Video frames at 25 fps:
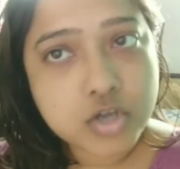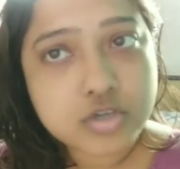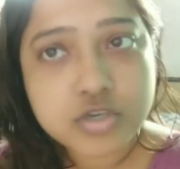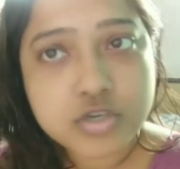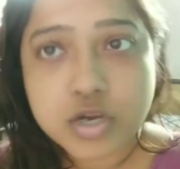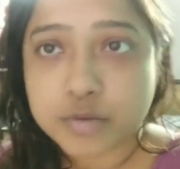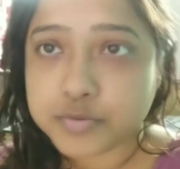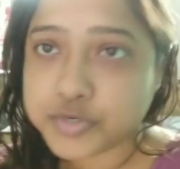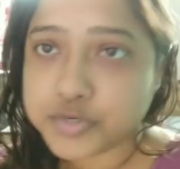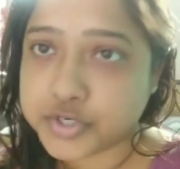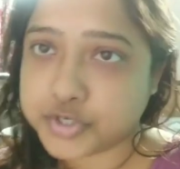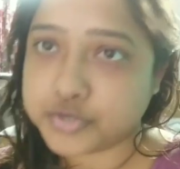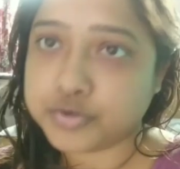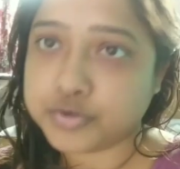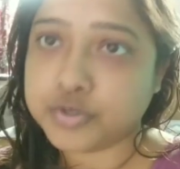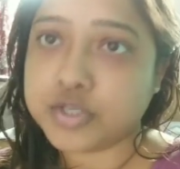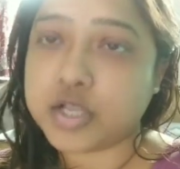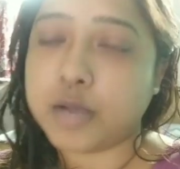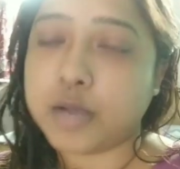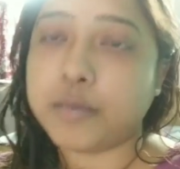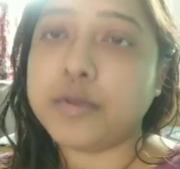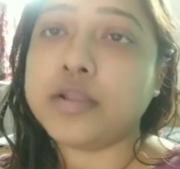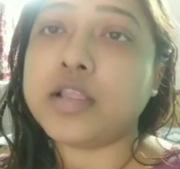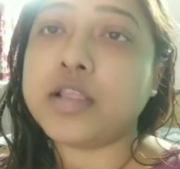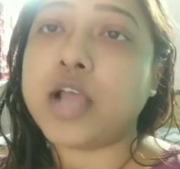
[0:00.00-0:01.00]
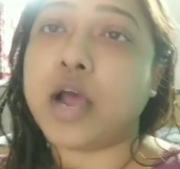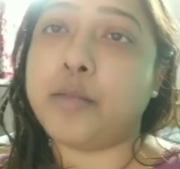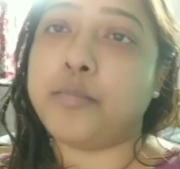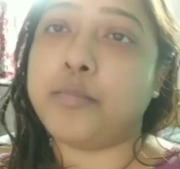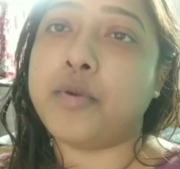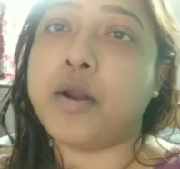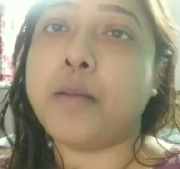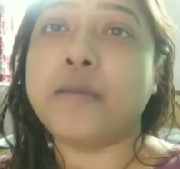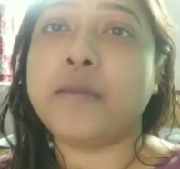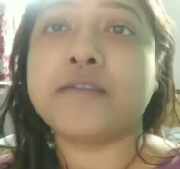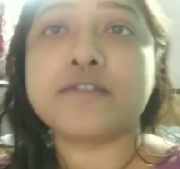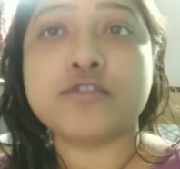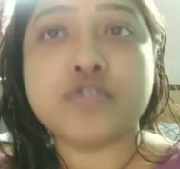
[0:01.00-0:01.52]
সব শেষ হয়ে যাবে
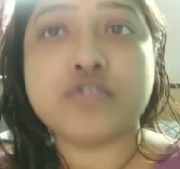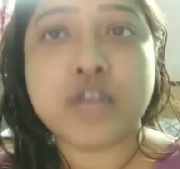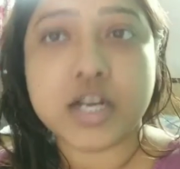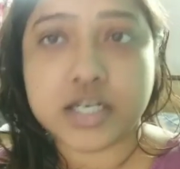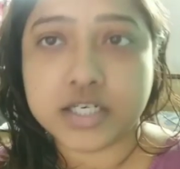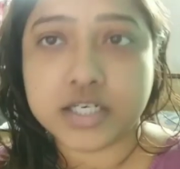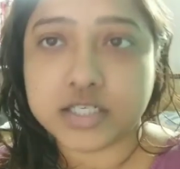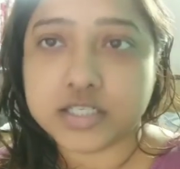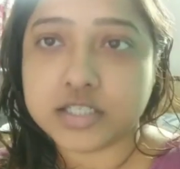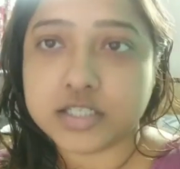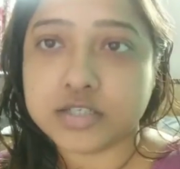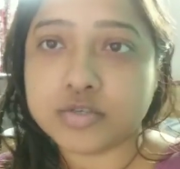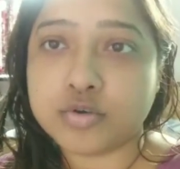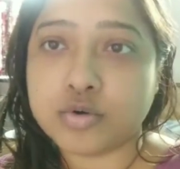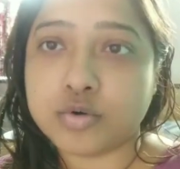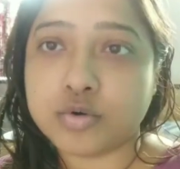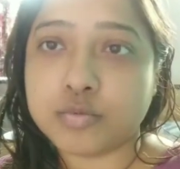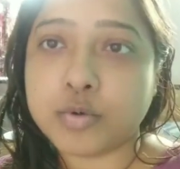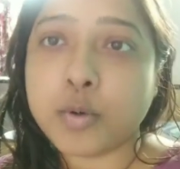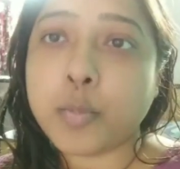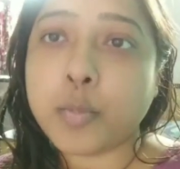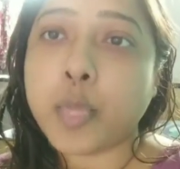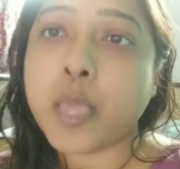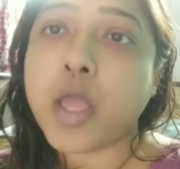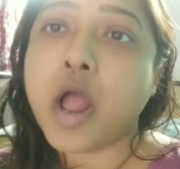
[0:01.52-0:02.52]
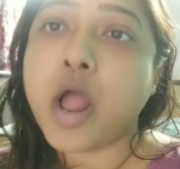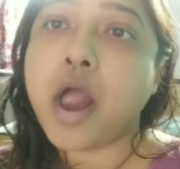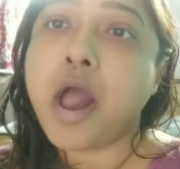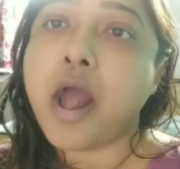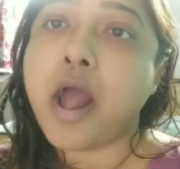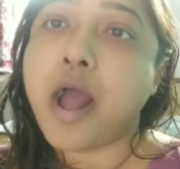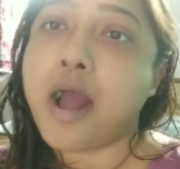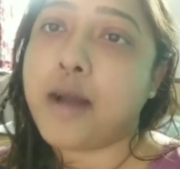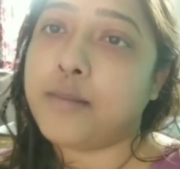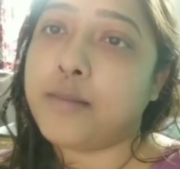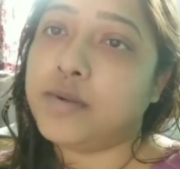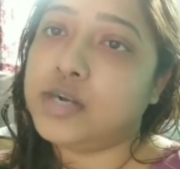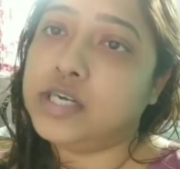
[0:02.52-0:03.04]
তারপর আমি একটু এডিটিং করবো
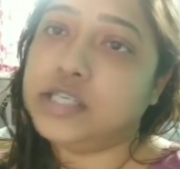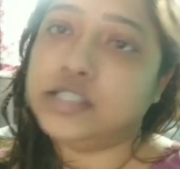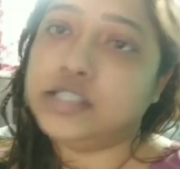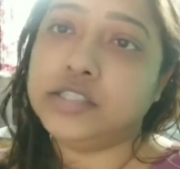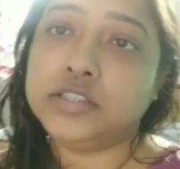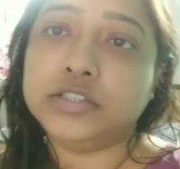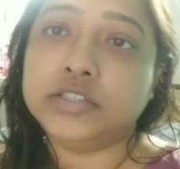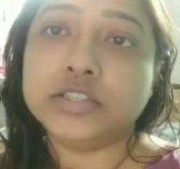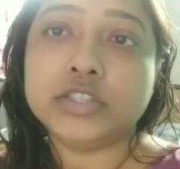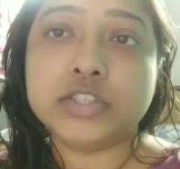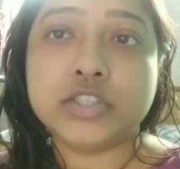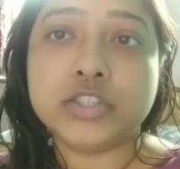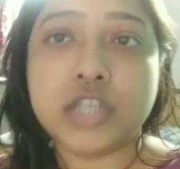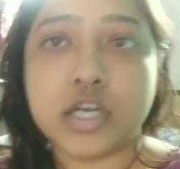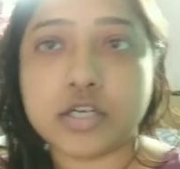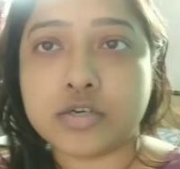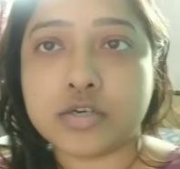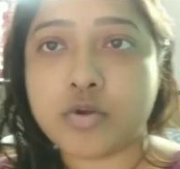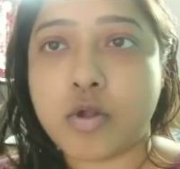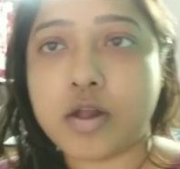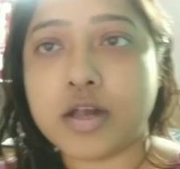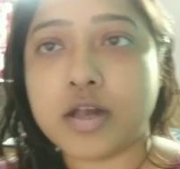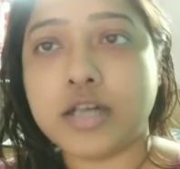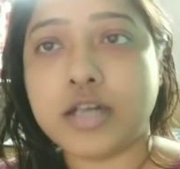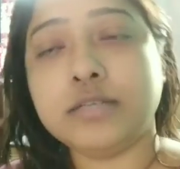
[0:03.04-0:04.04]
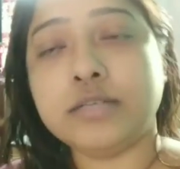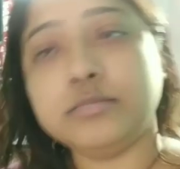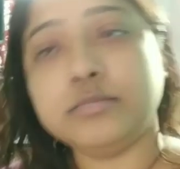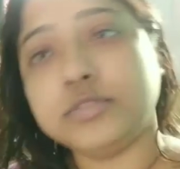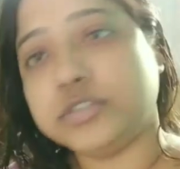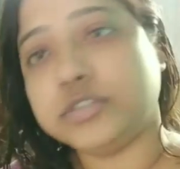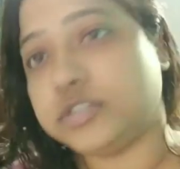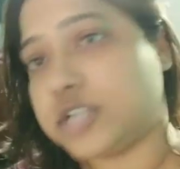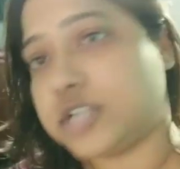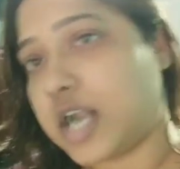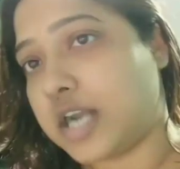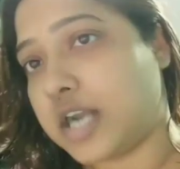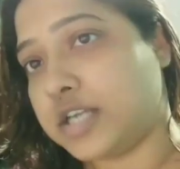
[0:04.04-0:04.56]
আমার এডিটিং শেষ হয়ে গেলে আমি
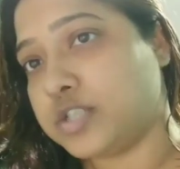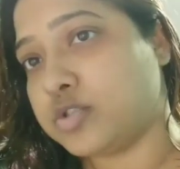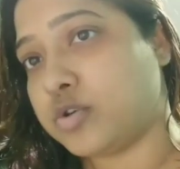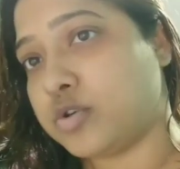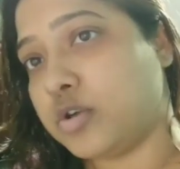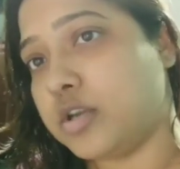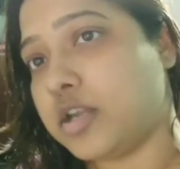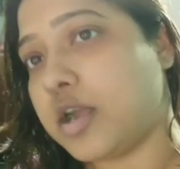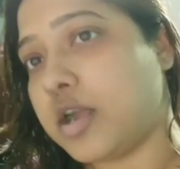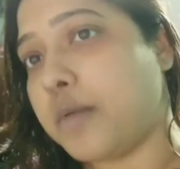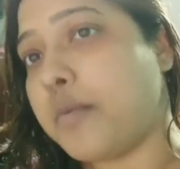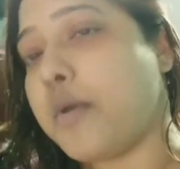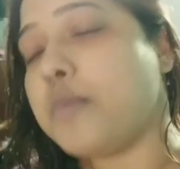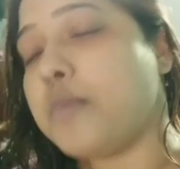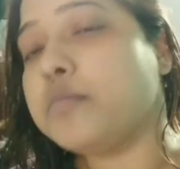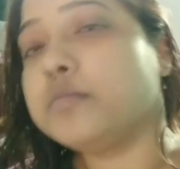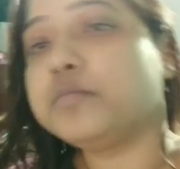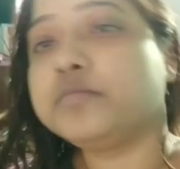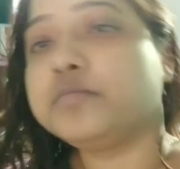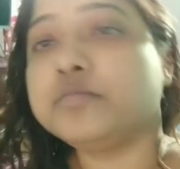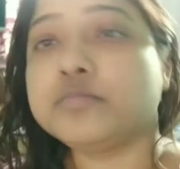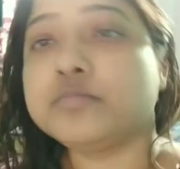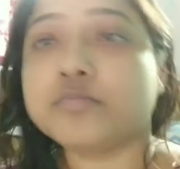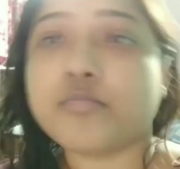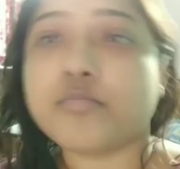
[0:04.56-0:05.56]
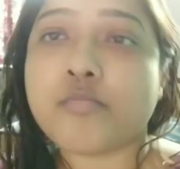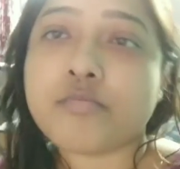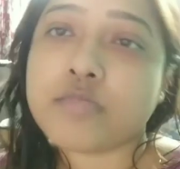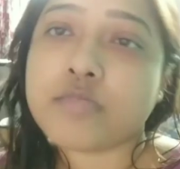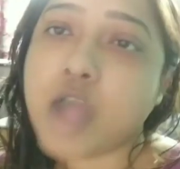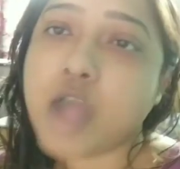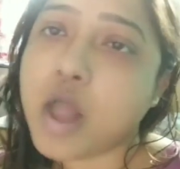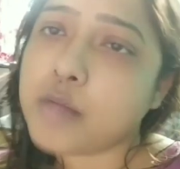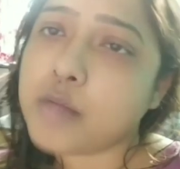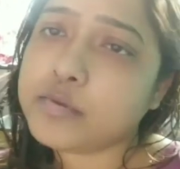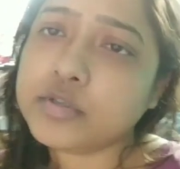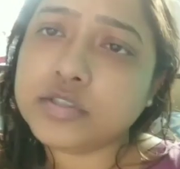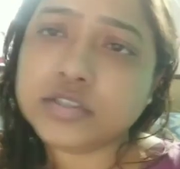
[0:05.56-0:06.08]
স্নানে চলে যাবো
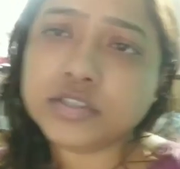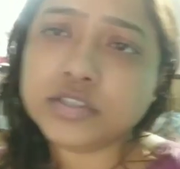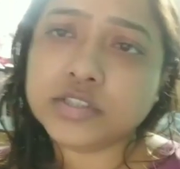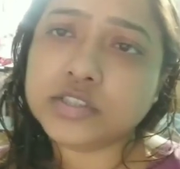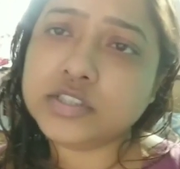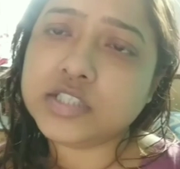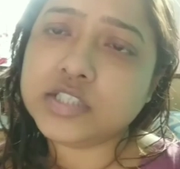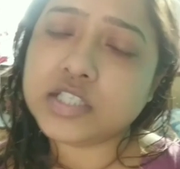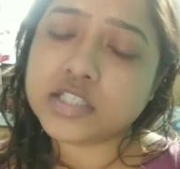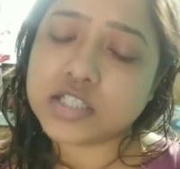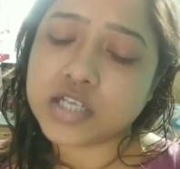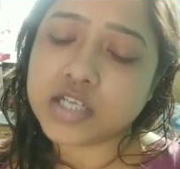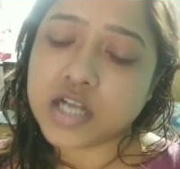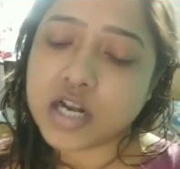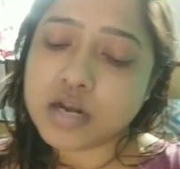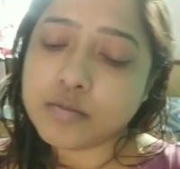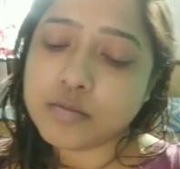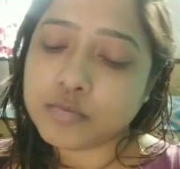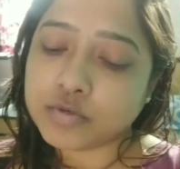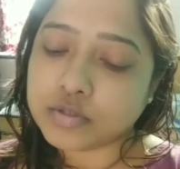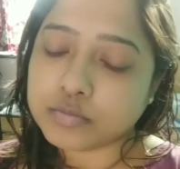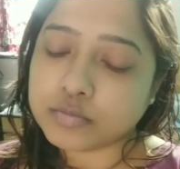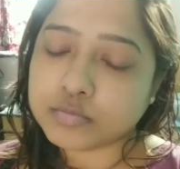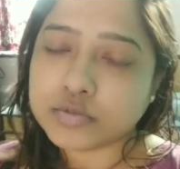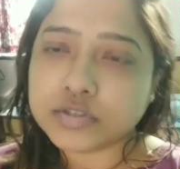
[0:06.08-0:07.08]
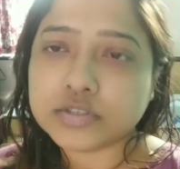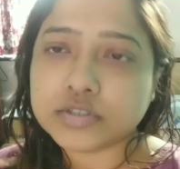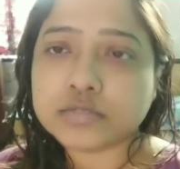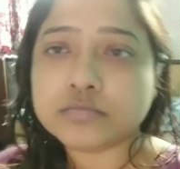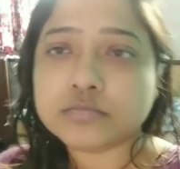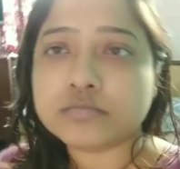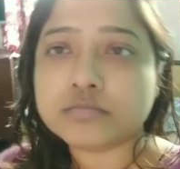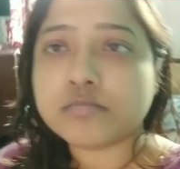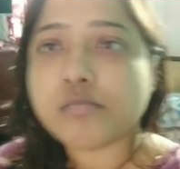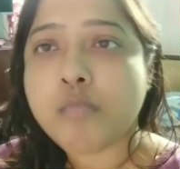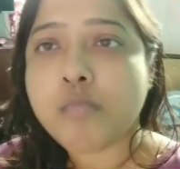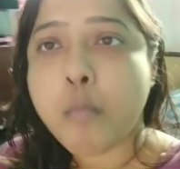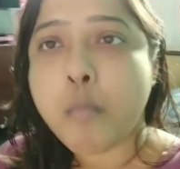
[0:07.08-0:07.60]
এবার দিদি এসে গেলে মোটামুটি
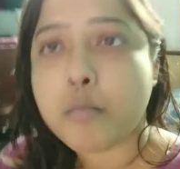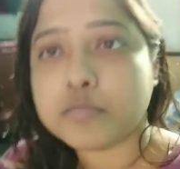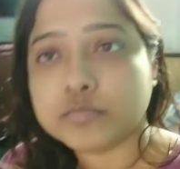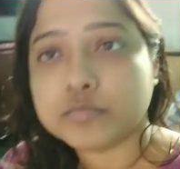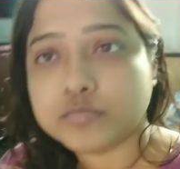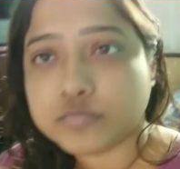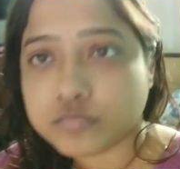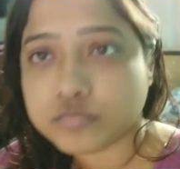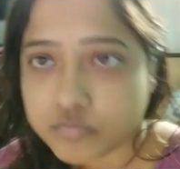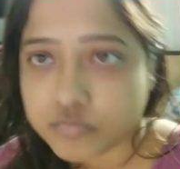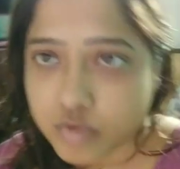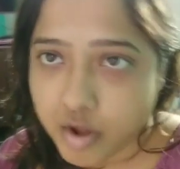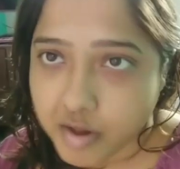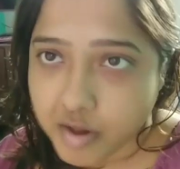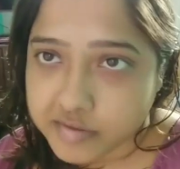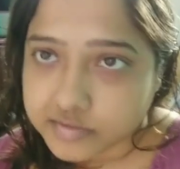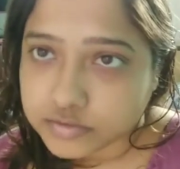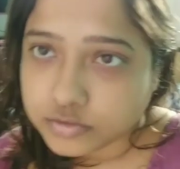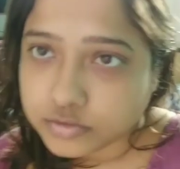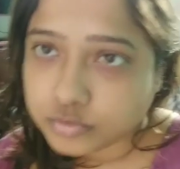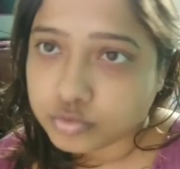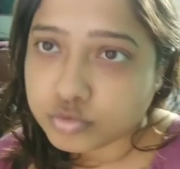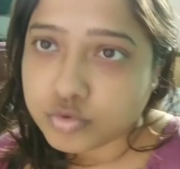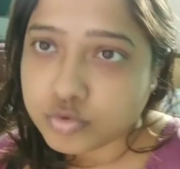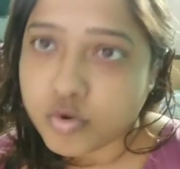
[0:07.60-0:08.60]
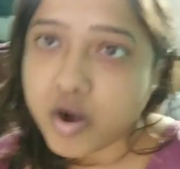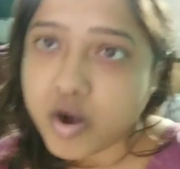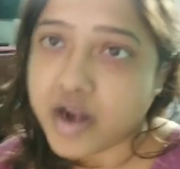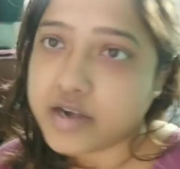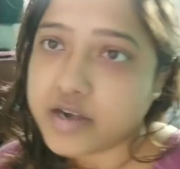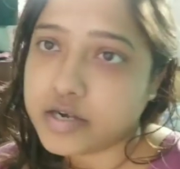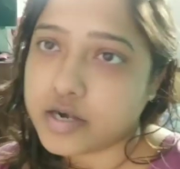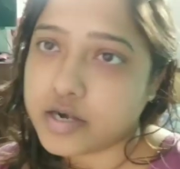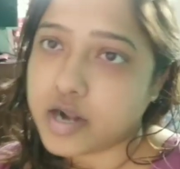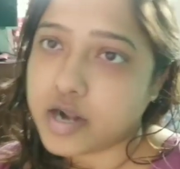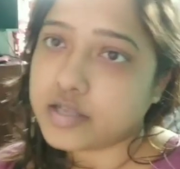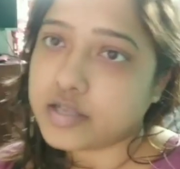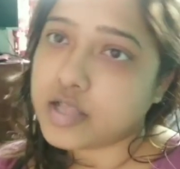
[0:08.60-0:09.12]
দুটো
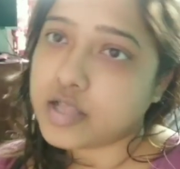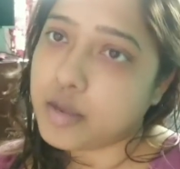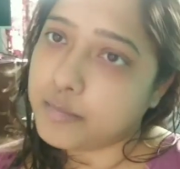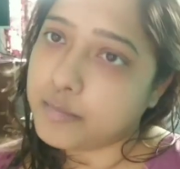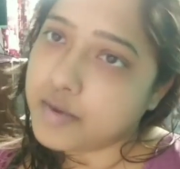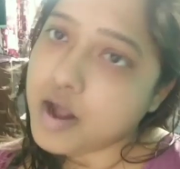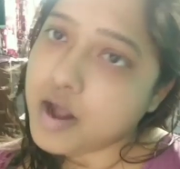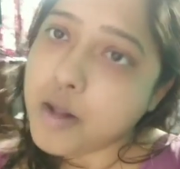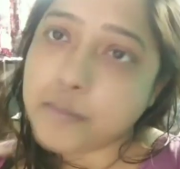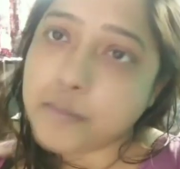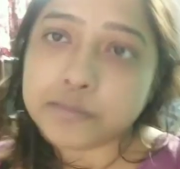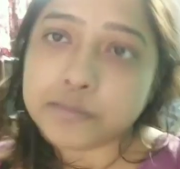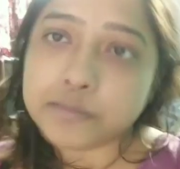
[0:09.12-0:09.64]
আড়াইটার আগে আমরা